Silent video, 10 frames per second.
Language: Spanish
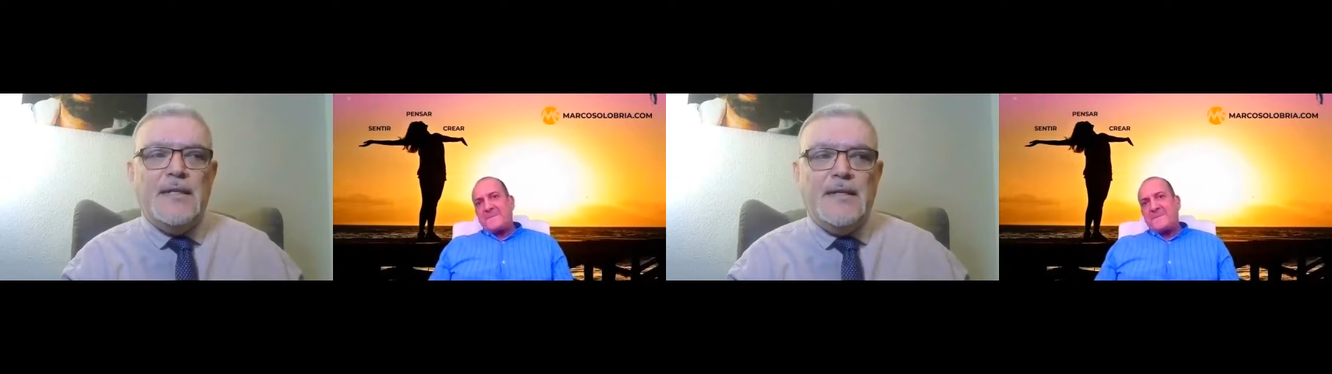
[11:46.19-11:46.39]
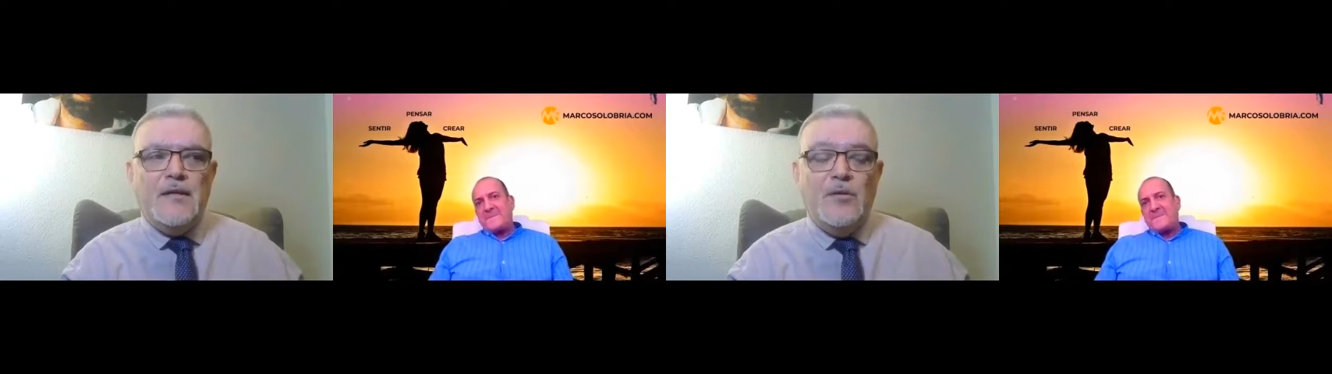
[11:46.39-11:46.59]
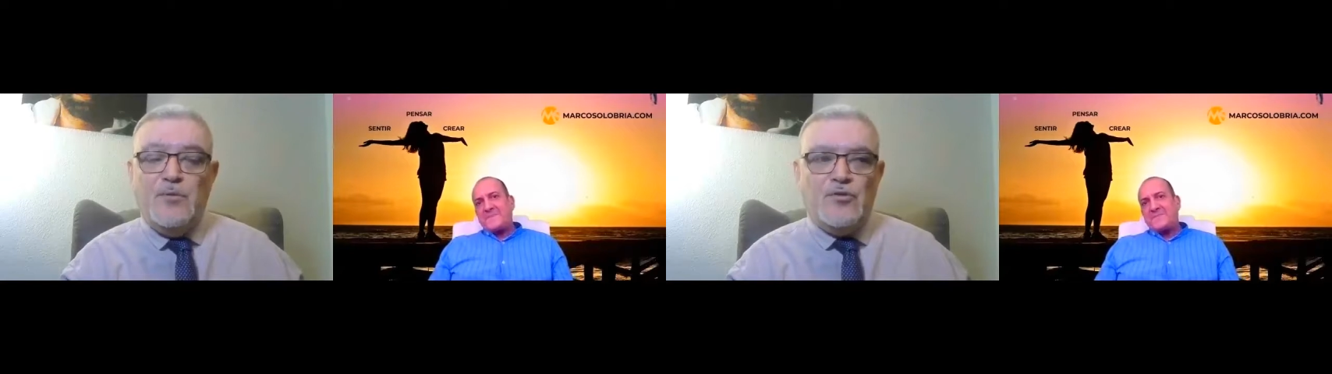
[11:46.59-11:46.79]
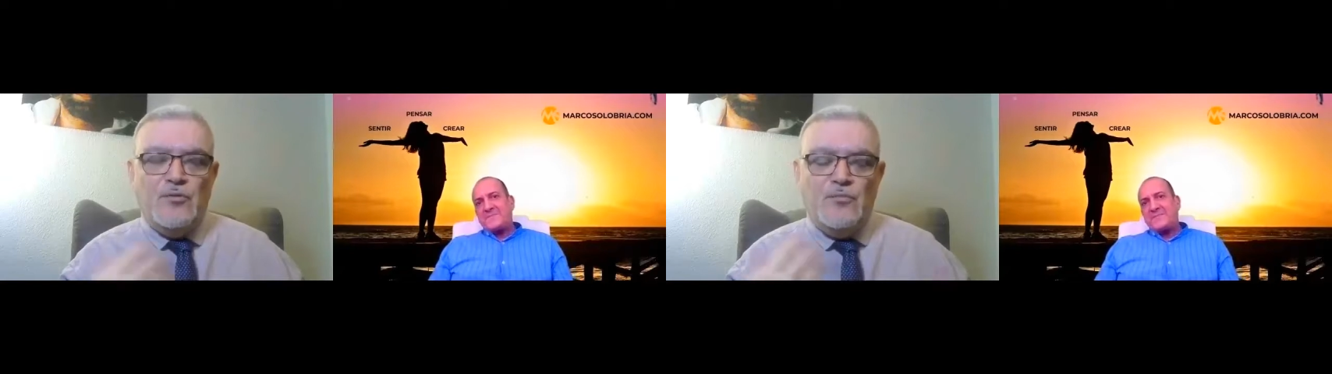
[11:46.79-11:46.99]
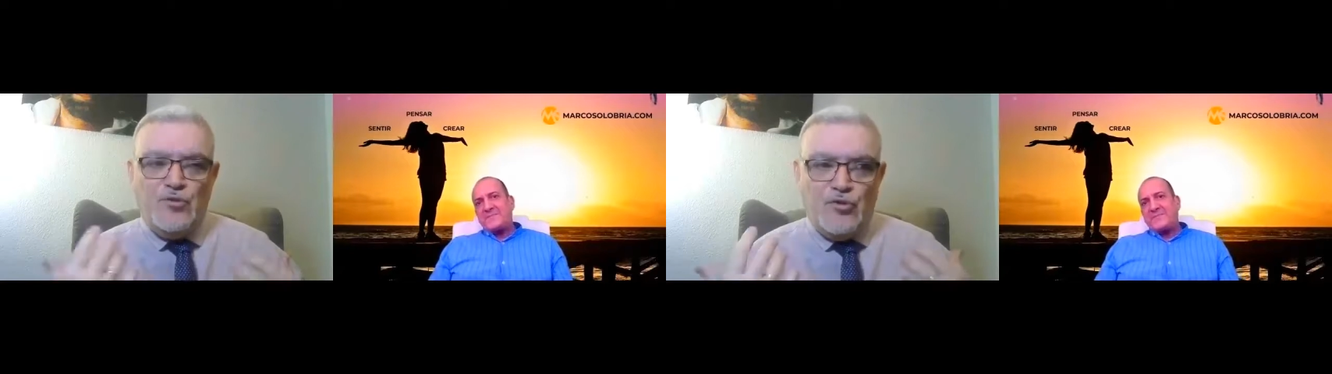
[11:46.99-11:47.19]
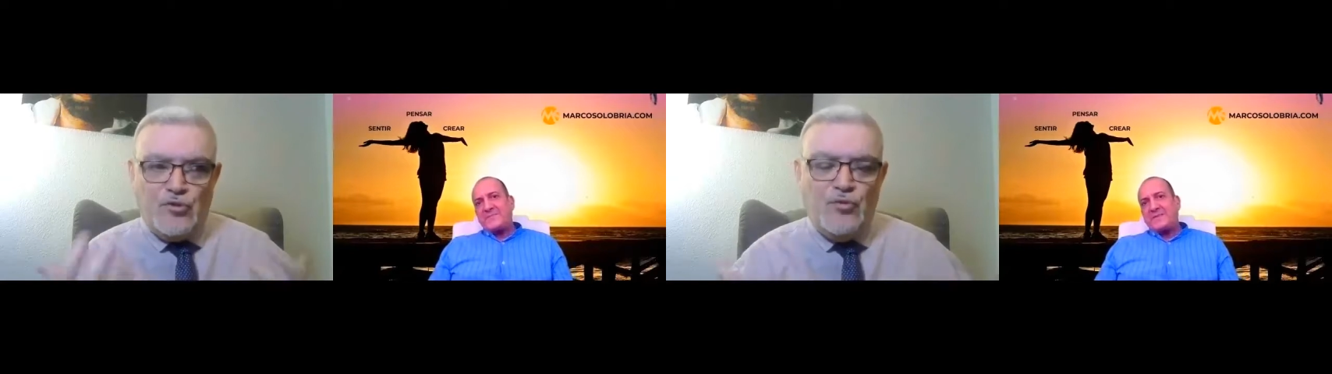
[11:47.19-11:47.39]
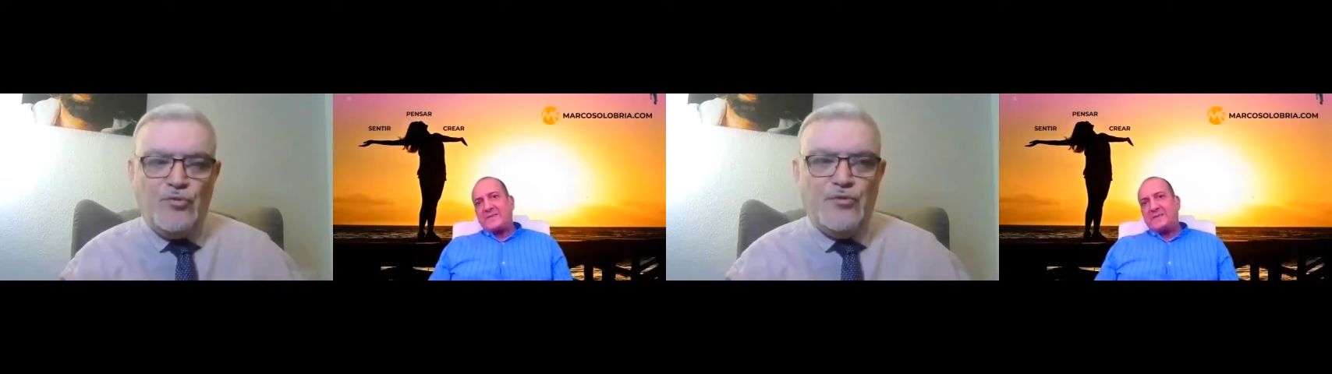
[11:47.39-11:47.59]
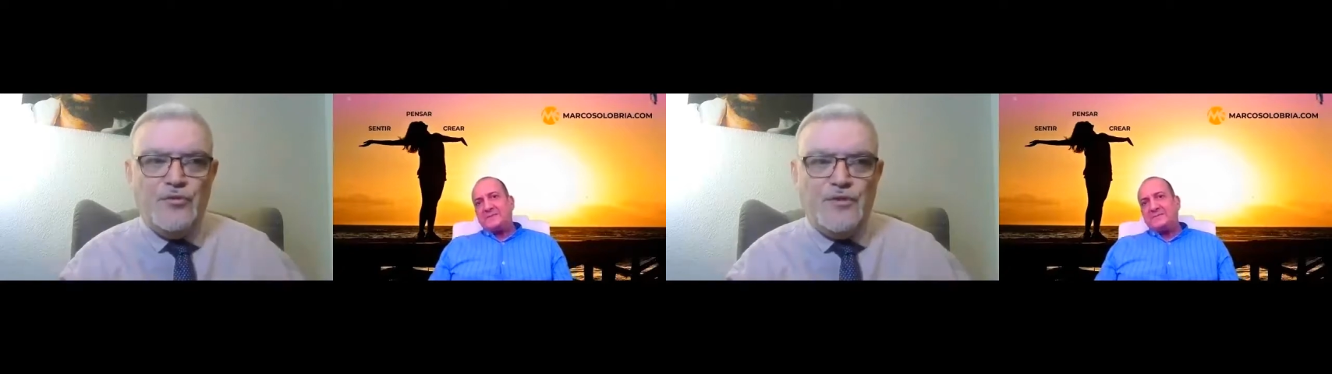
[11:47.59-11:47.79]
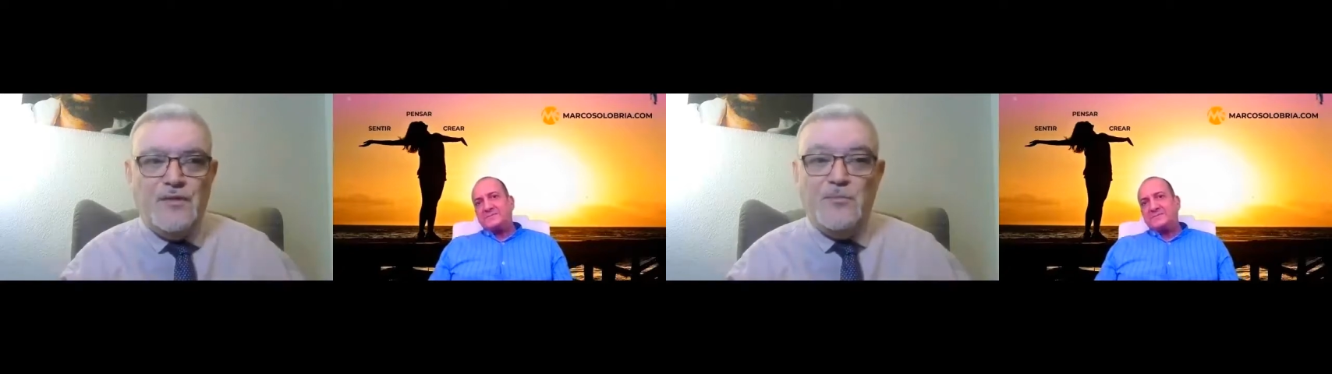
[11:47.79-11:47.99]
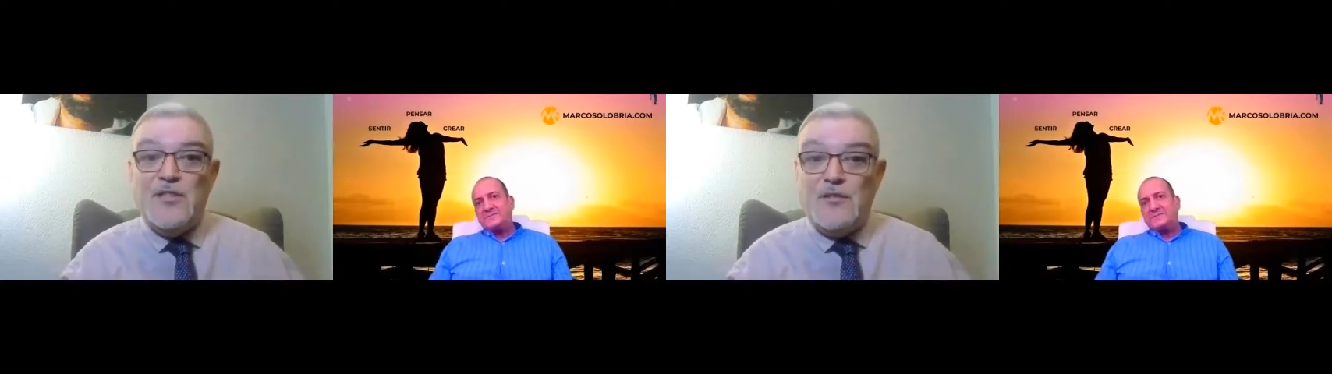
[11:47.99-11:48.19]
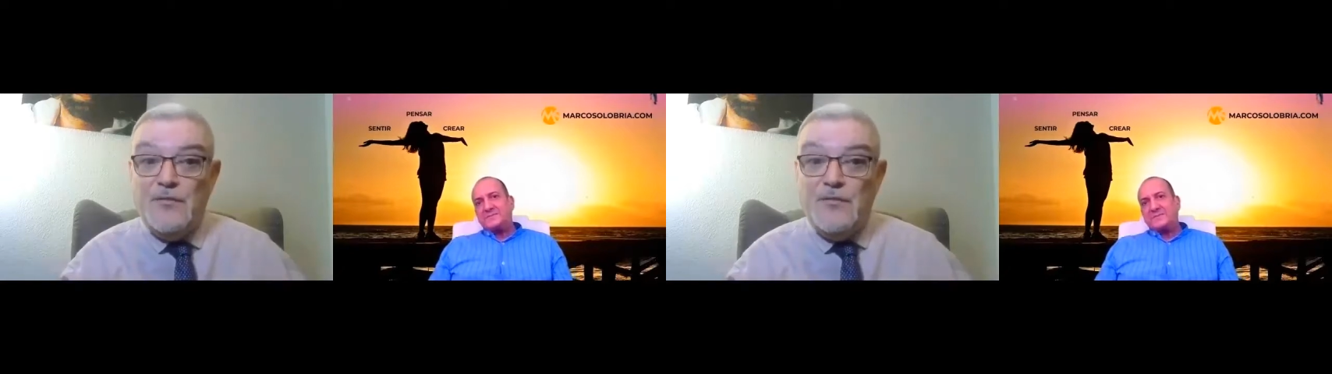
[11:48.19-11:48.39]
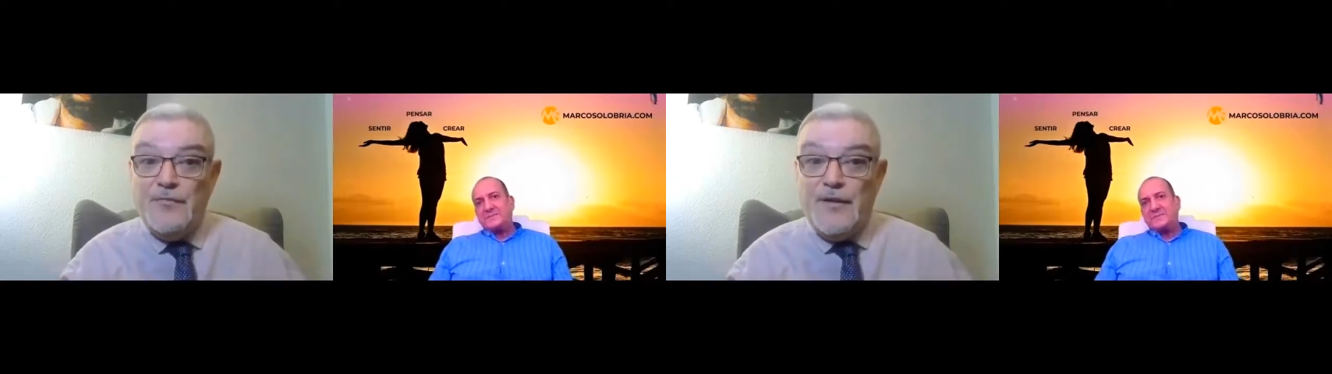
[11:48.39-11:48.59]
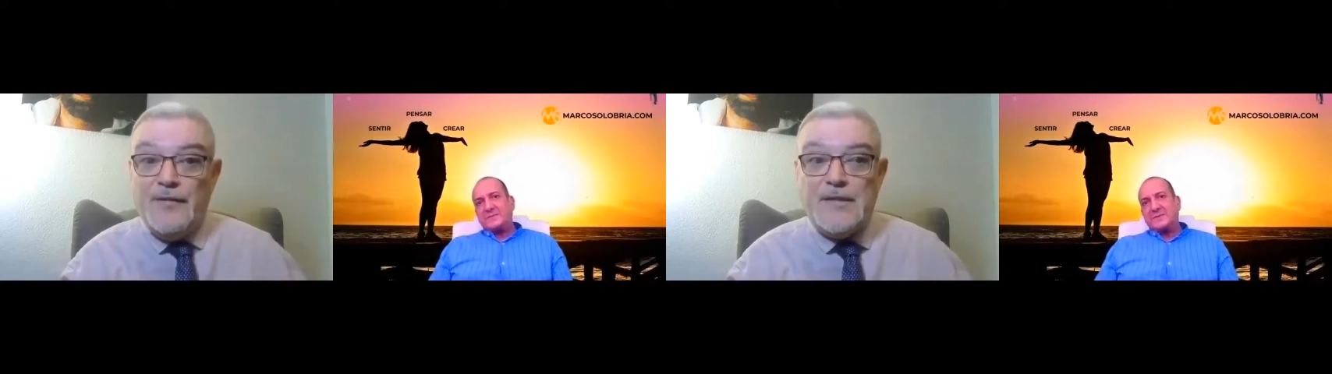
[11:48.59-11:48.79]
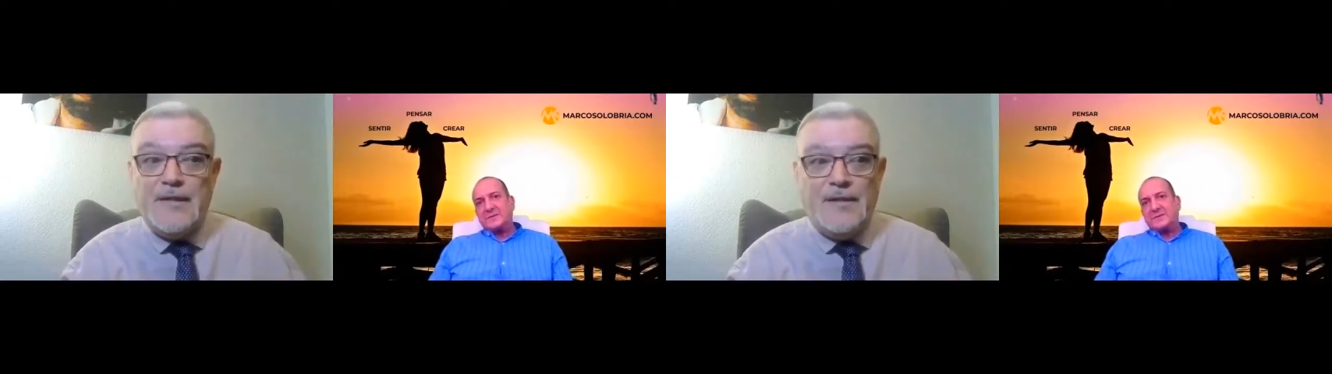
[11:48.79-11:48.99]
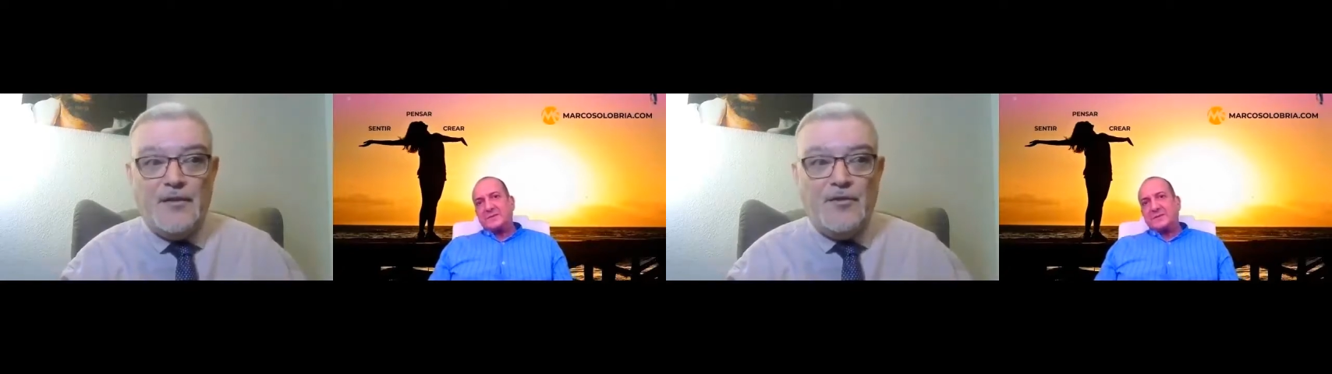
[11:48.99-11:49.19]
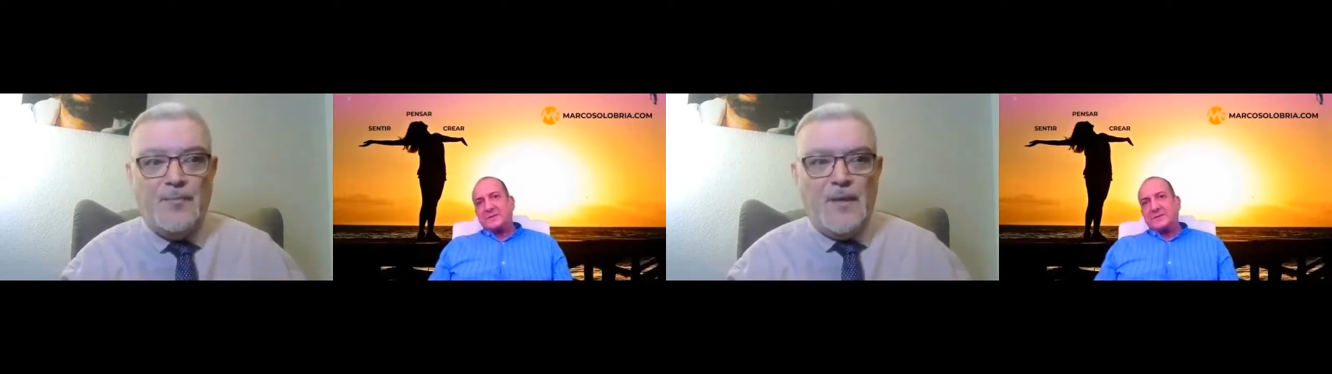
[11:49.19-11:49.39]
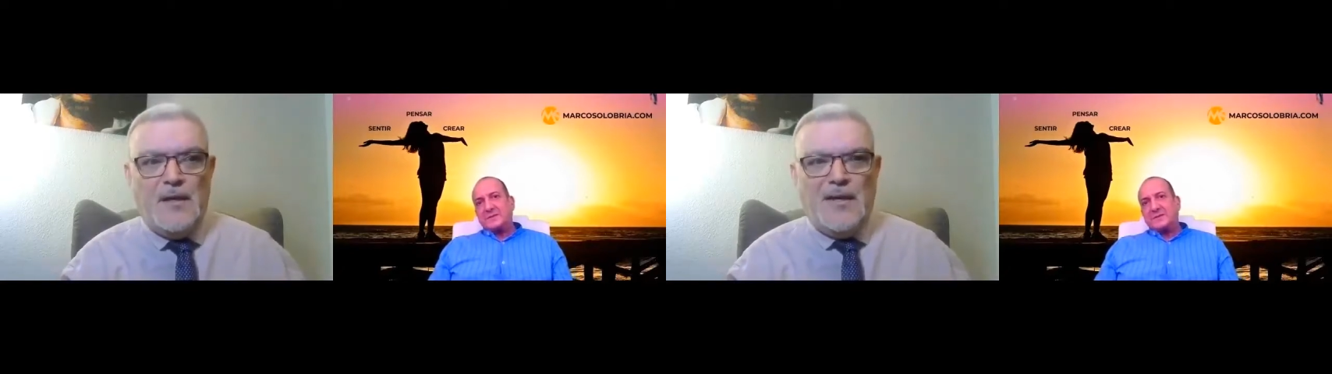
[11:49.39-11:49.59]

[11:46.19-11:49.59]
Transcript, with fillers: que lo he puesto en muchos cursos y en muchas conferencias que he dado,